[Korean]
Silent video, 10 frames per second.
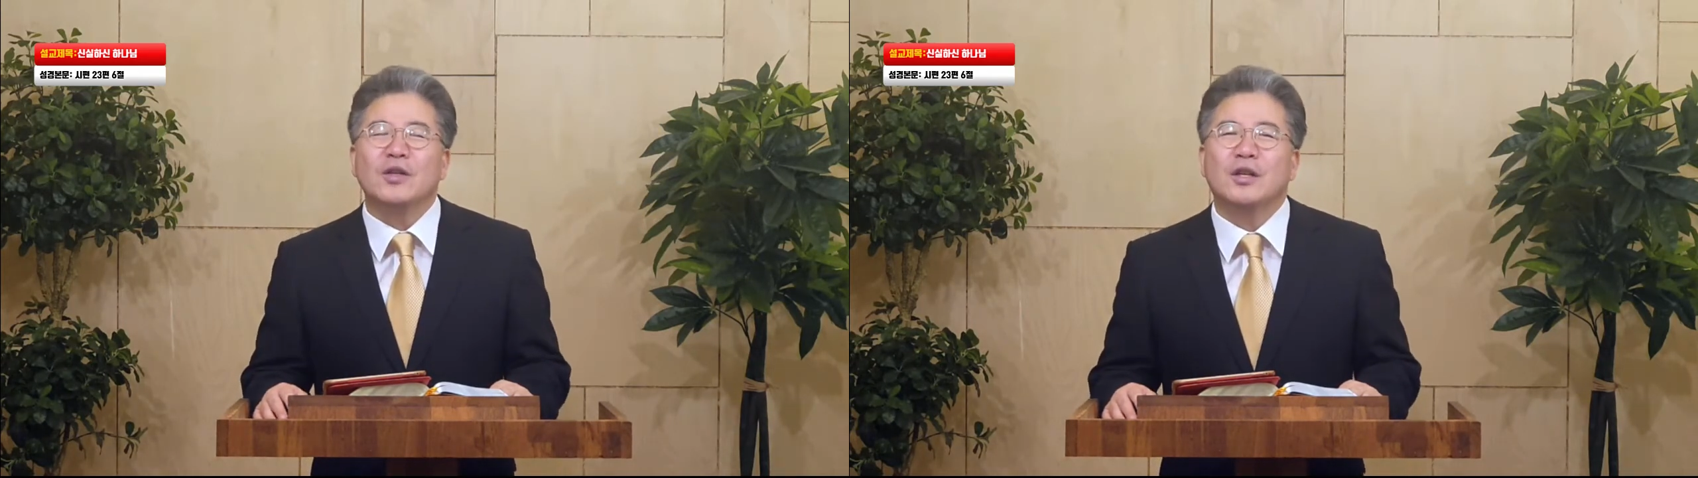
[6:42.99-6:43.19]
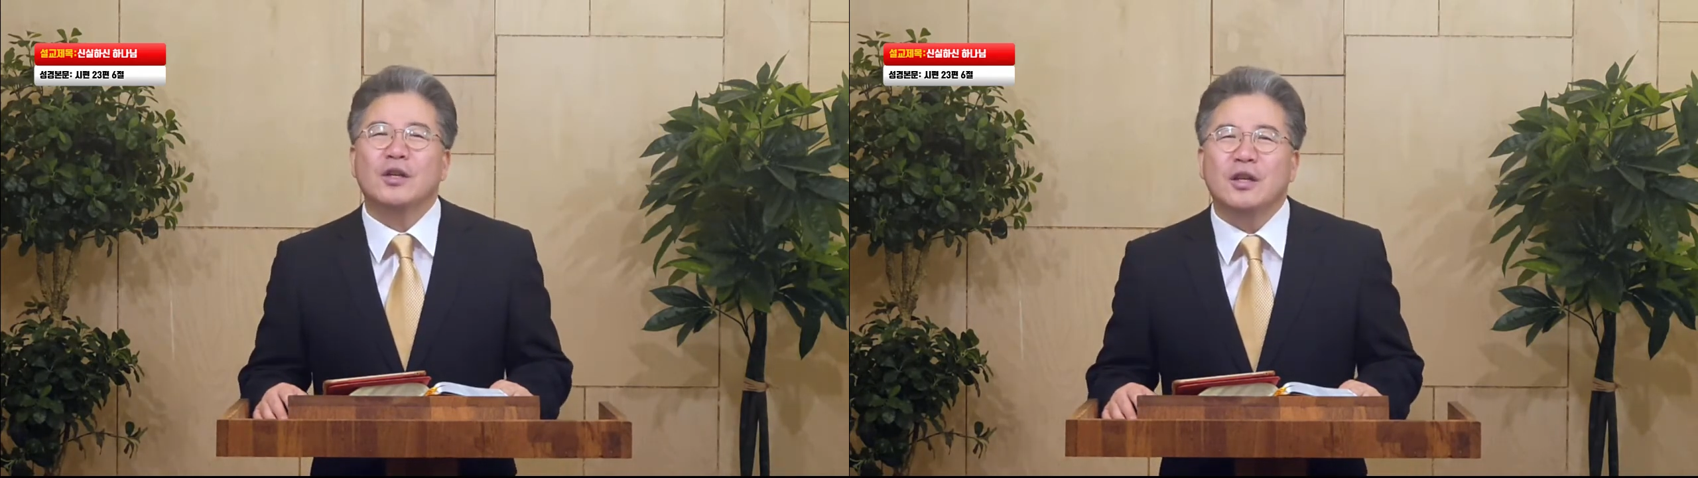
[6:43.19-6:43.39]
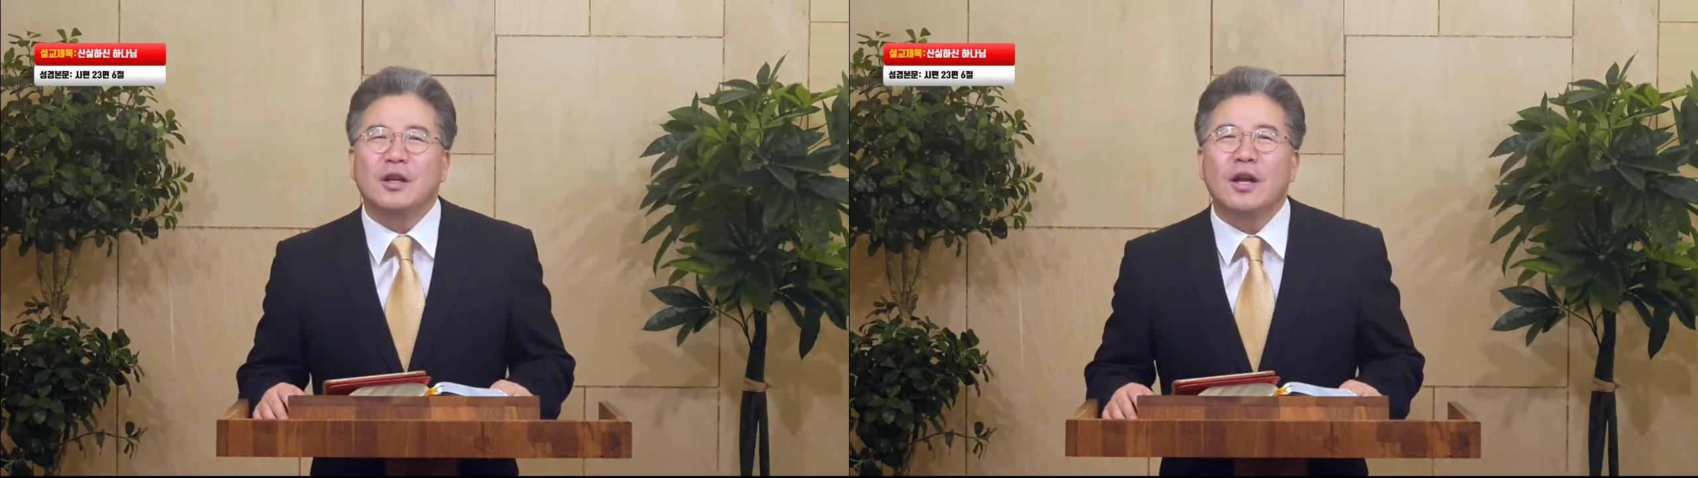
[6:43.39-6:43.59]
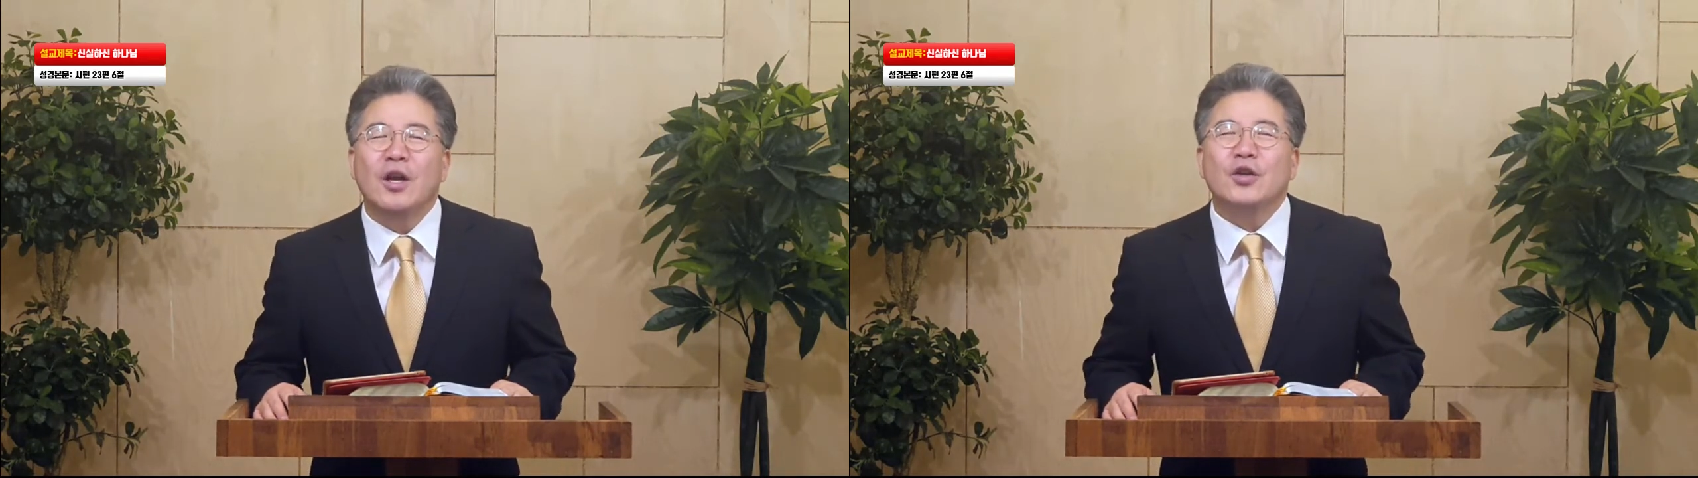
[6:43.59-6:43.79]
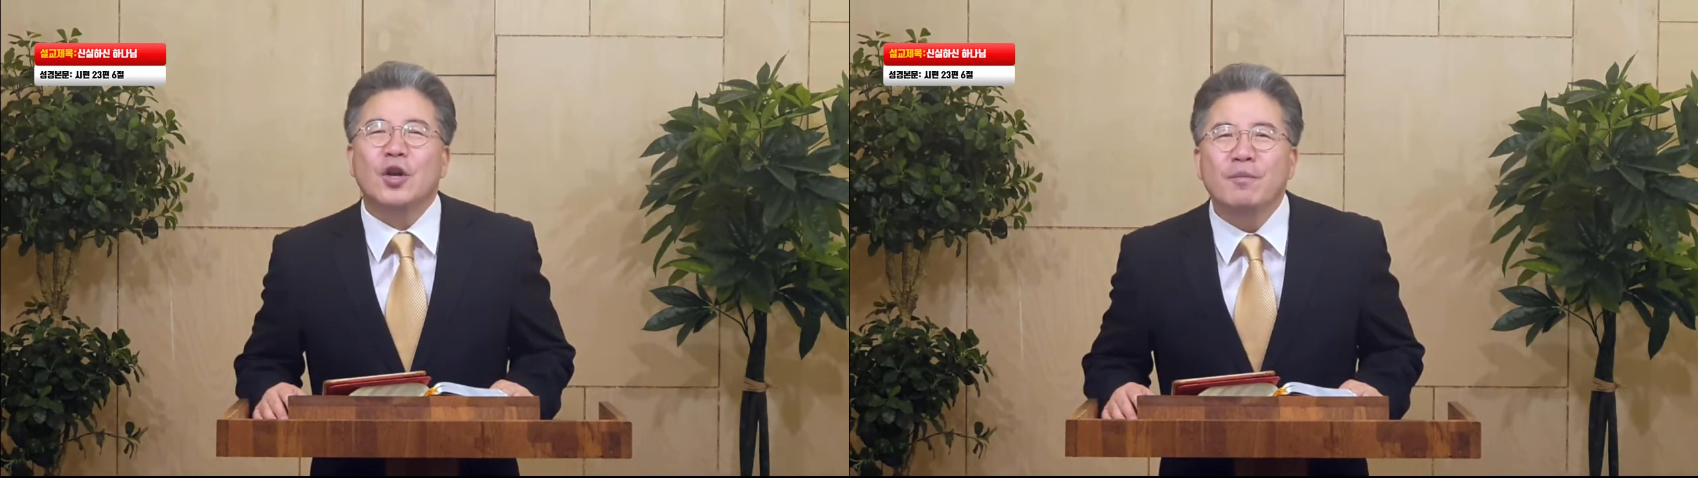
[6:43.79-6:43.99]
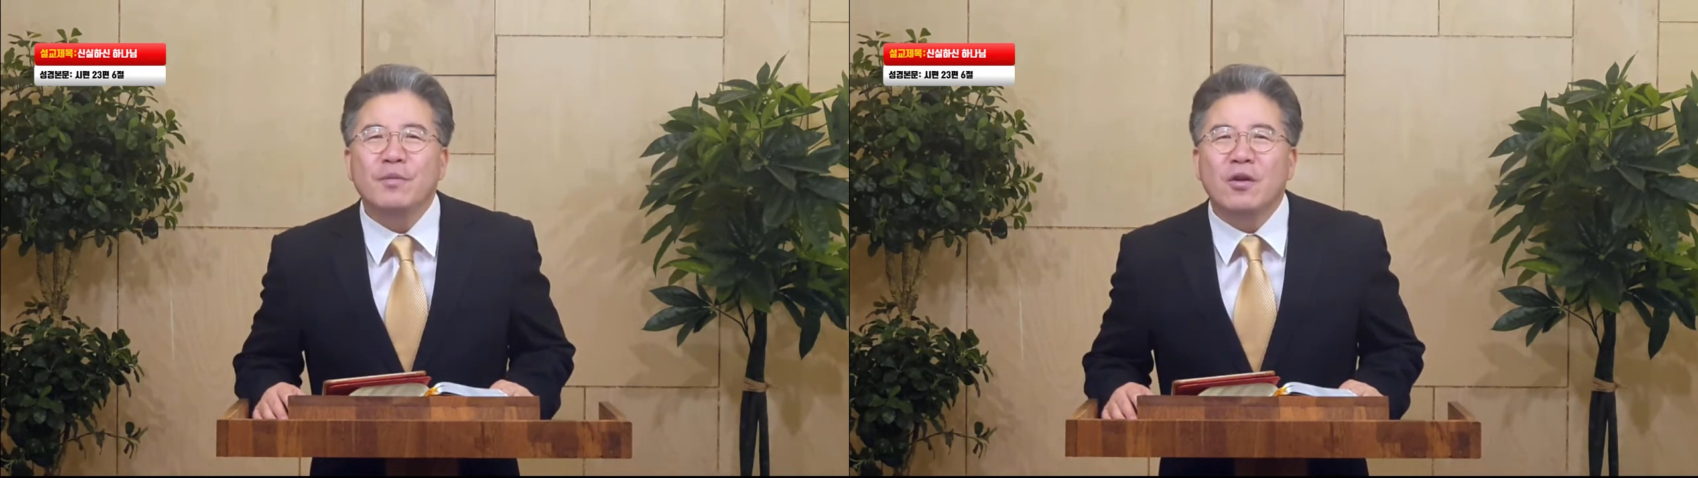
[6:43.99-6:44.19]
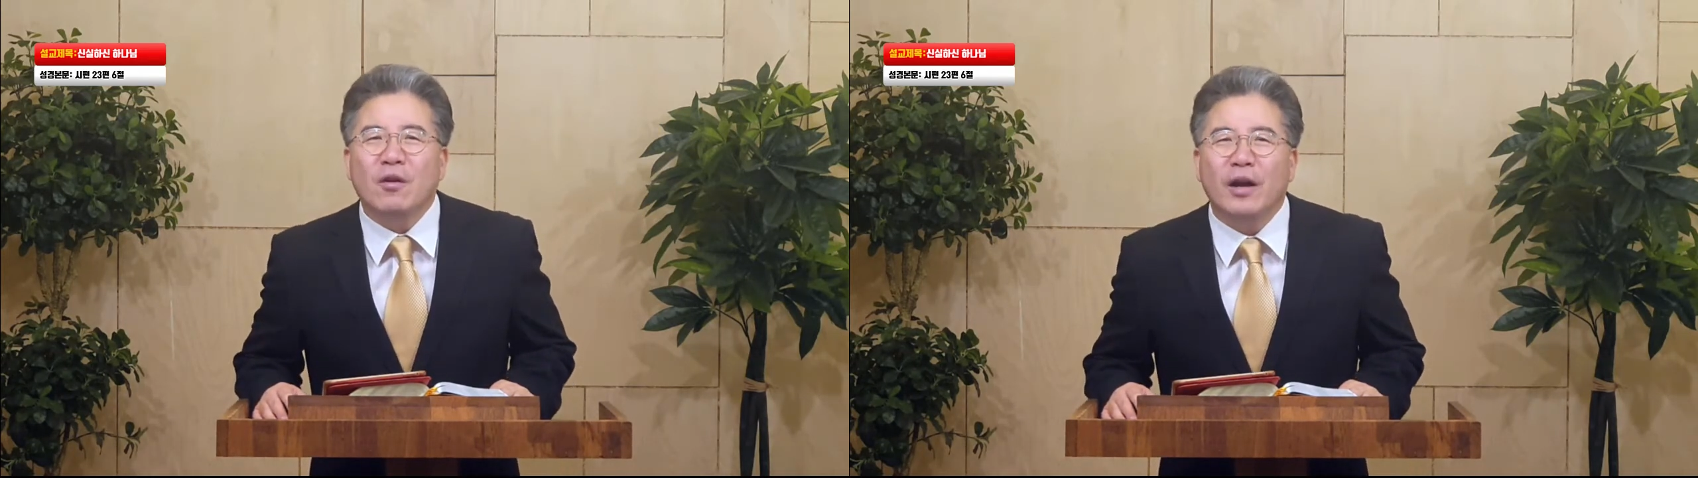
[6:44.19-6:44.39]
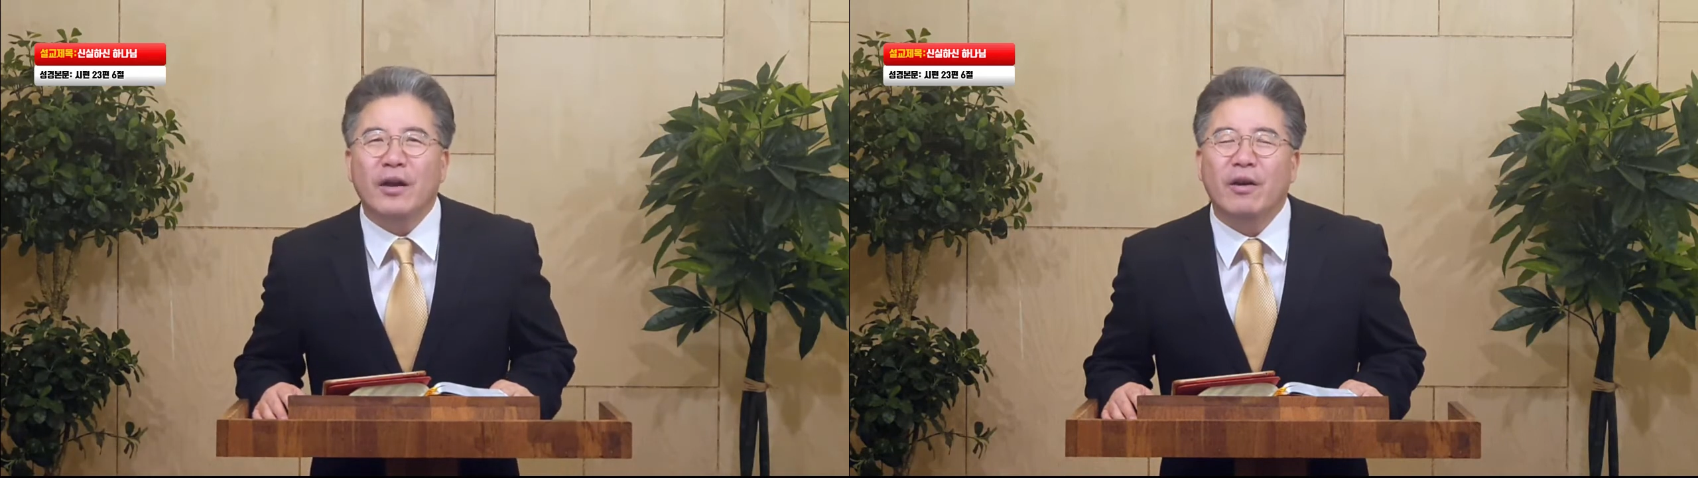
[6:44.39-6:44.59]
이런 일을
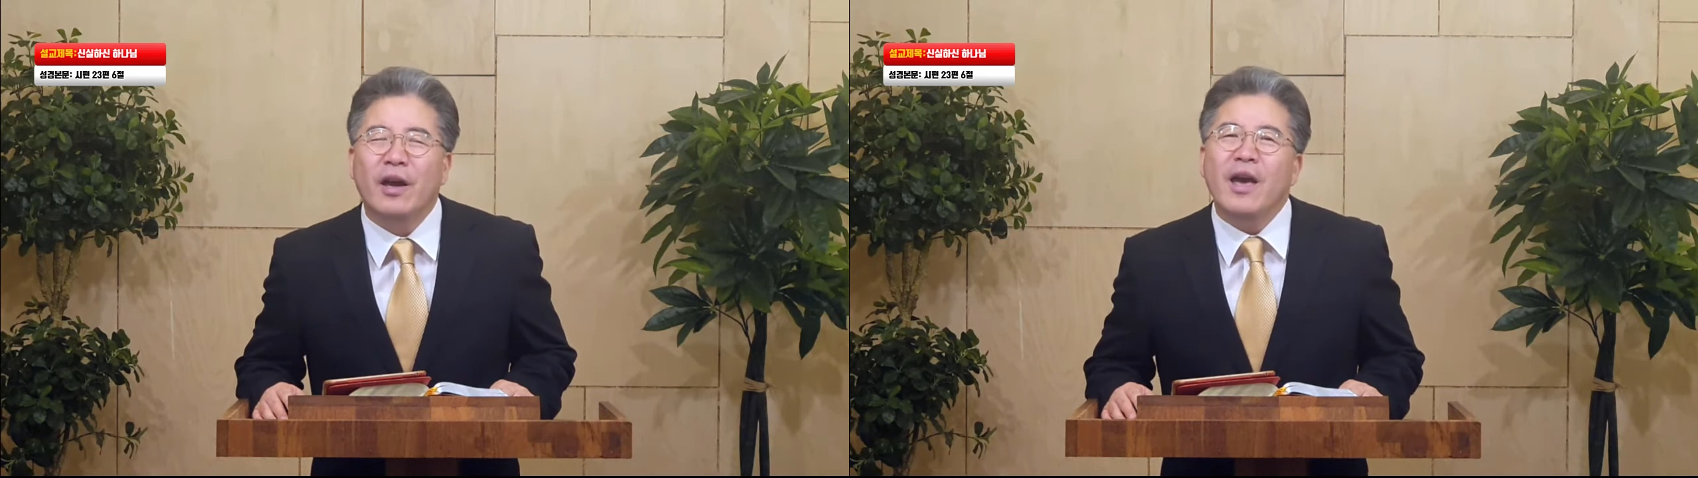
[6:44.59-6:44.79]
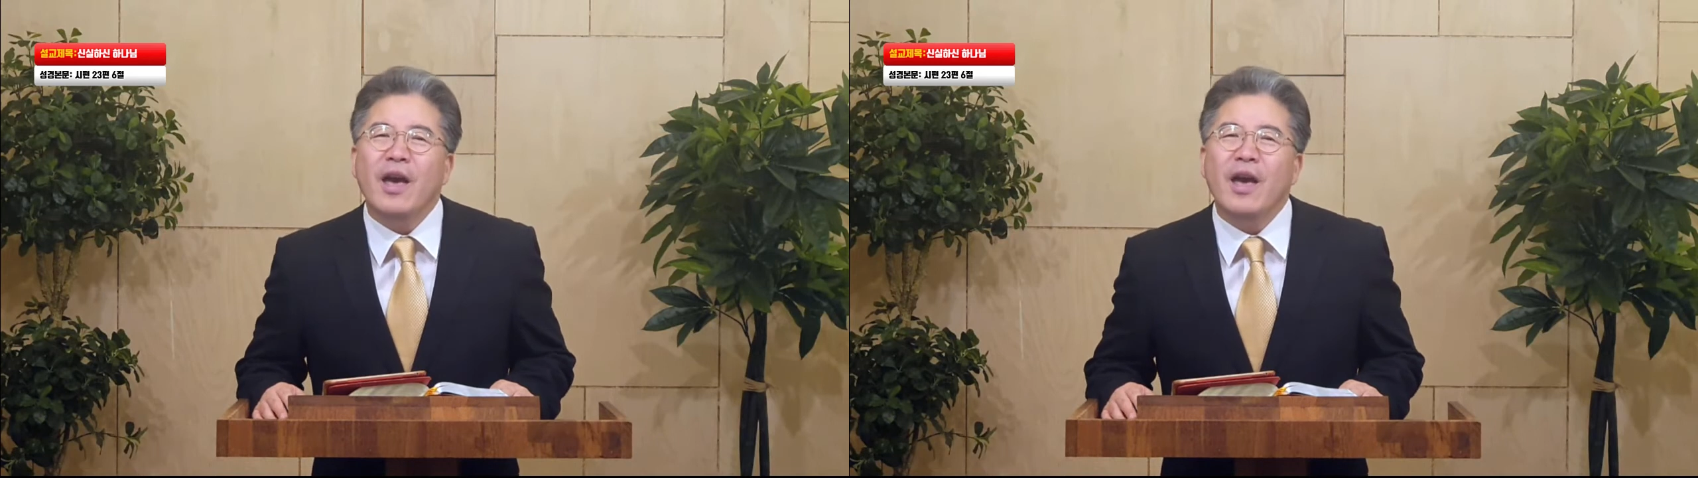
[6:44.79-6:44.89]
협력하여